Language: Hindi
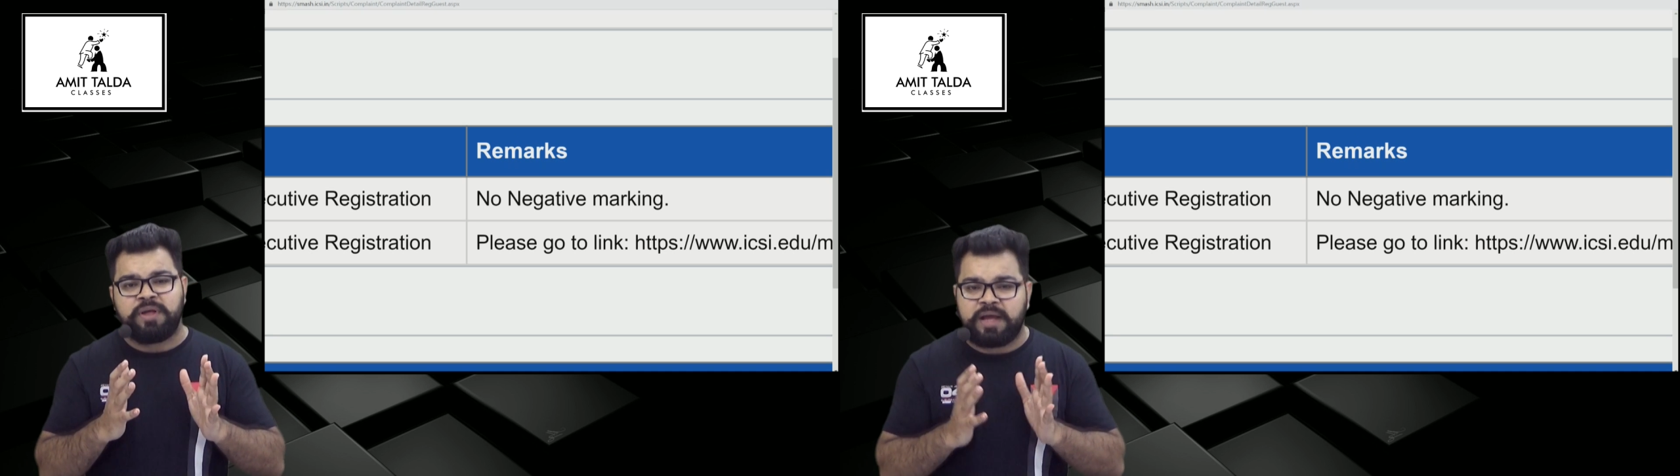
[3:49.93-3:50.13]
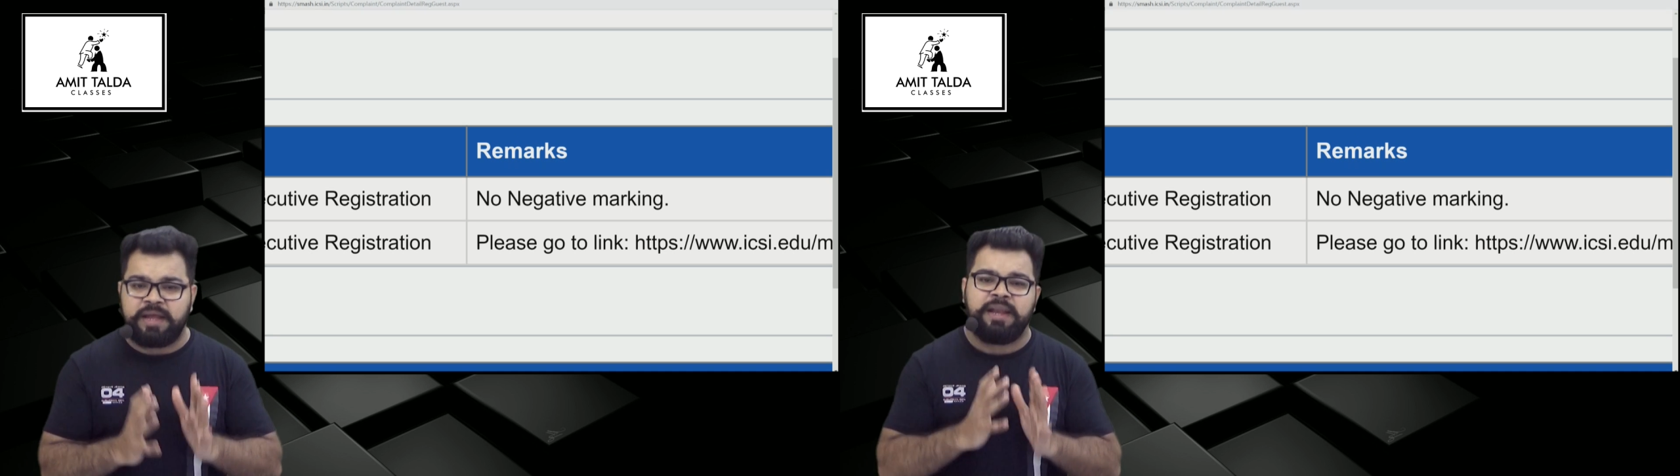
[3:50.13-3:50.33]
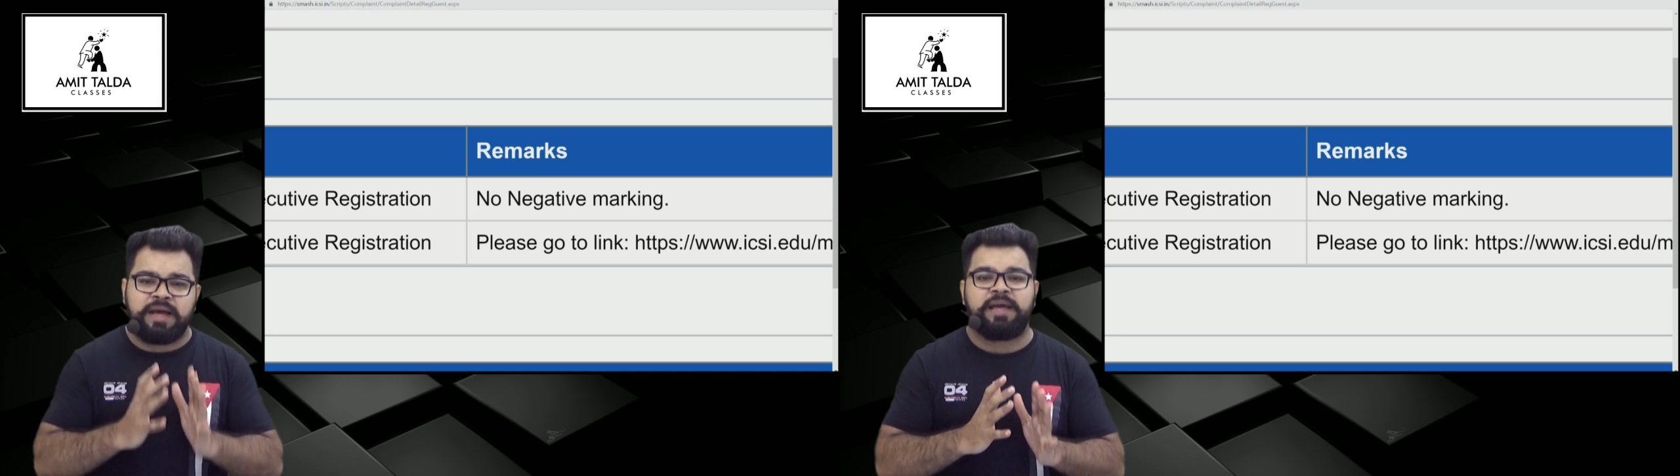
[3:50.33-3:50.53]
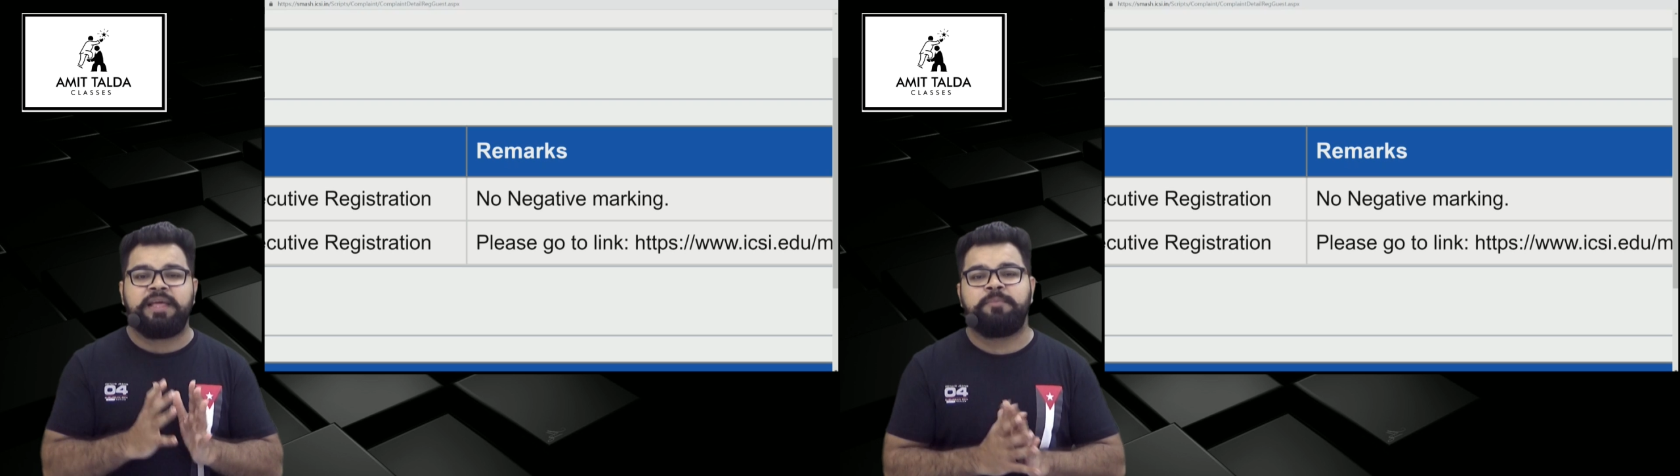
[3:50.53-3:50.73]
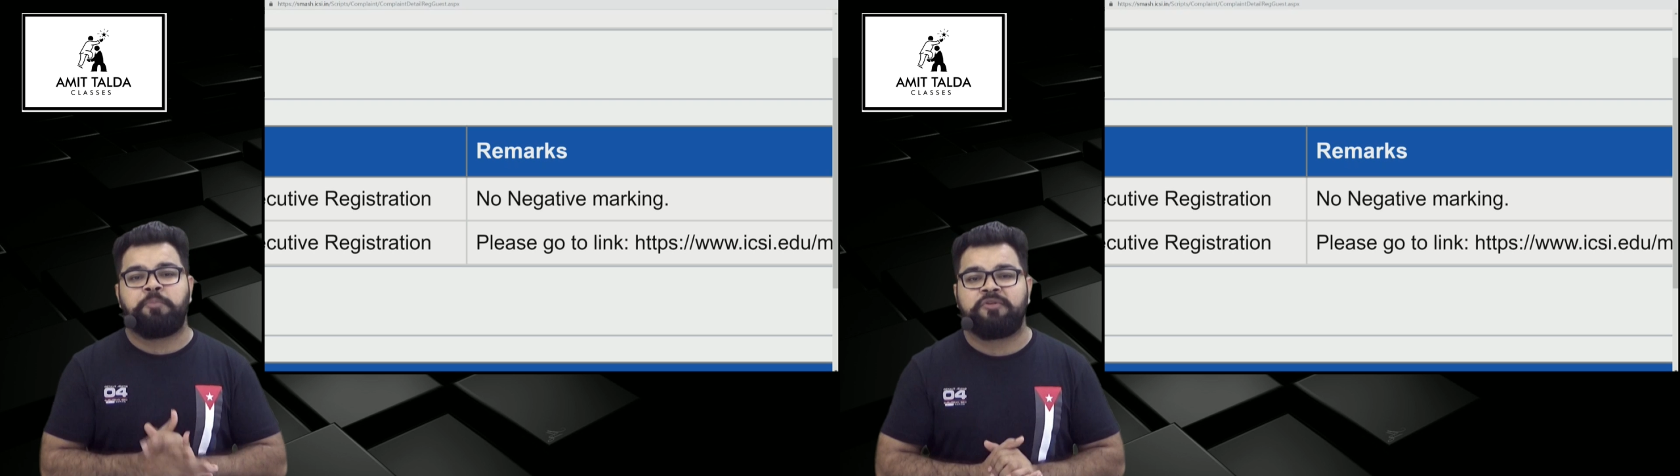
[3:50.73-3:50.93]
कहीं ना
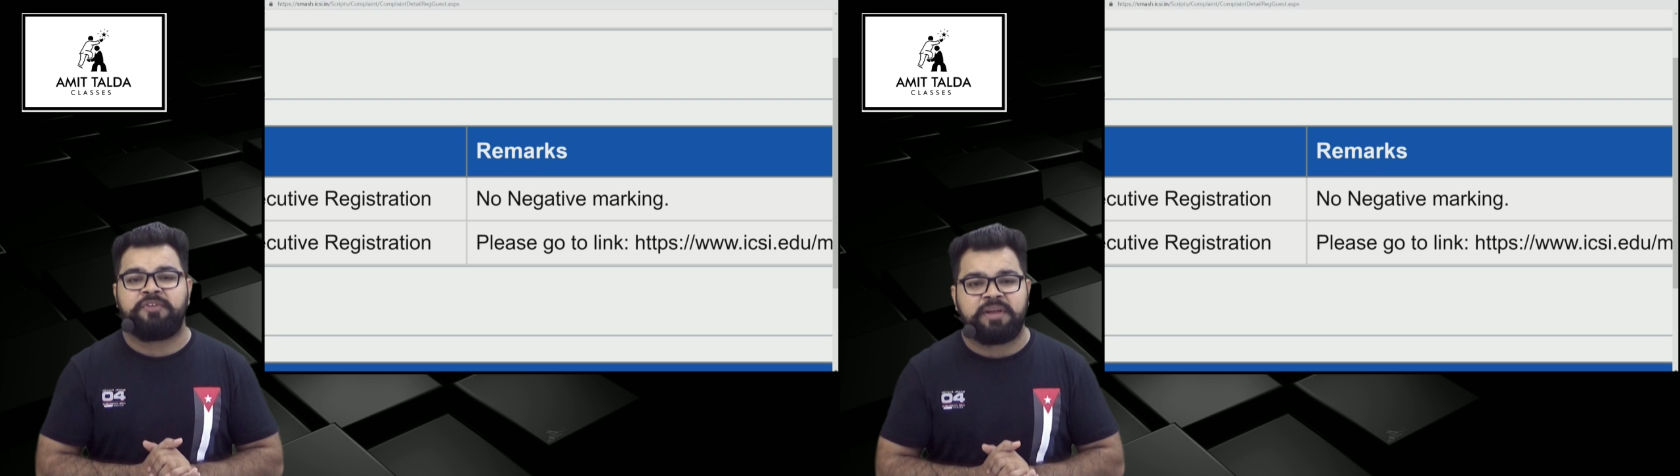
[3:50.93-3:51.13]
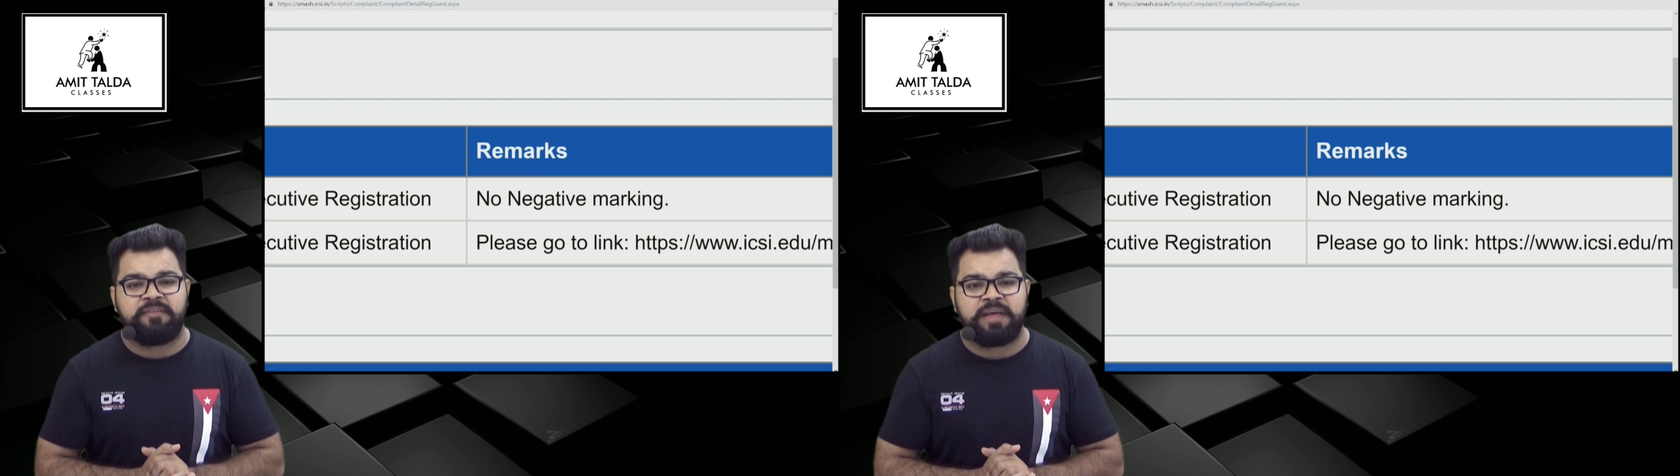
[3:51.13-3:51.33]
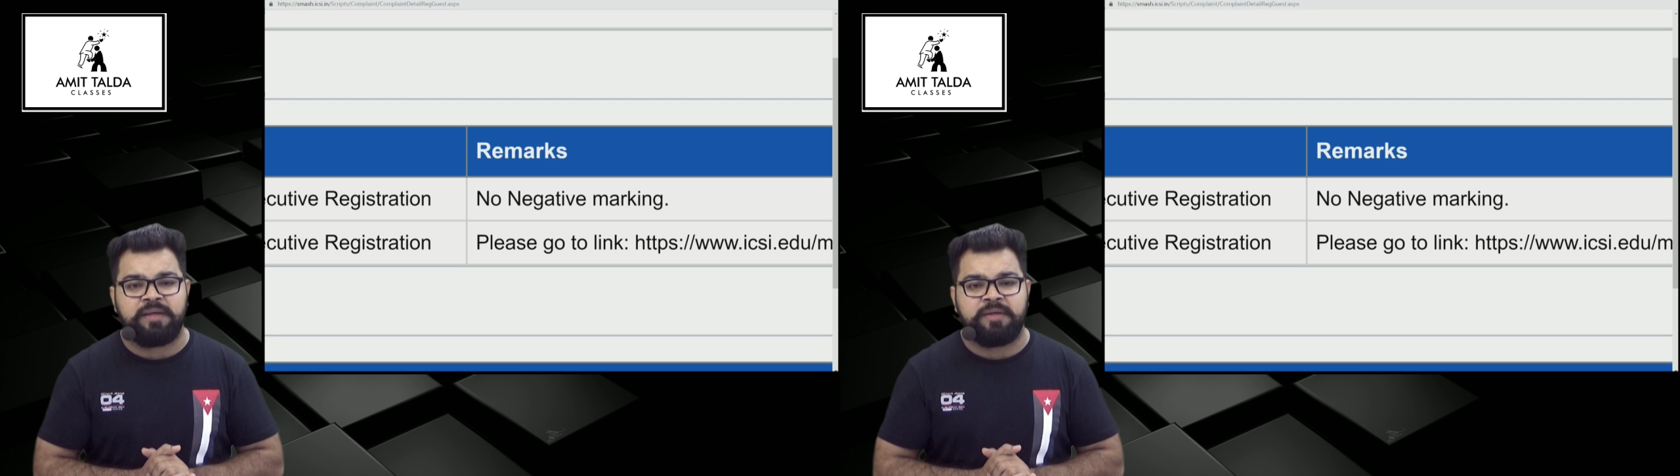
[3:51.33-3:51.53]
कहीं पॉजिटिव है